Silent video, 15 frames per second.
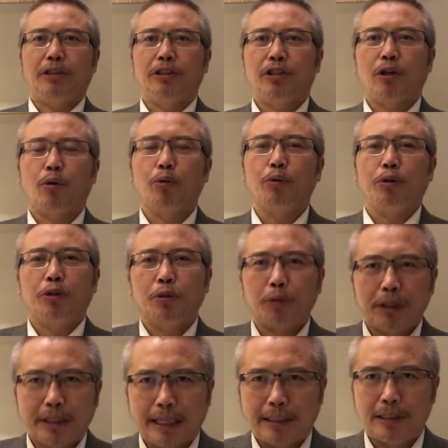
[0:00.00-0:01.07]
生焦虑，就
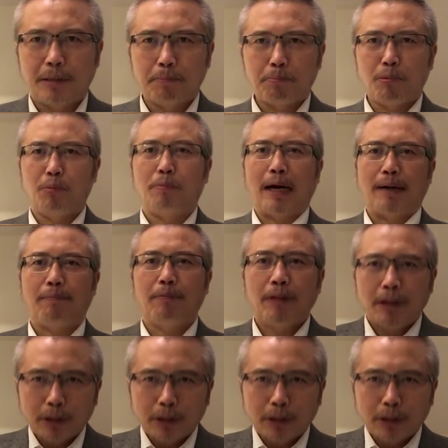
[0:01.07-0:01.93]
会产生不满，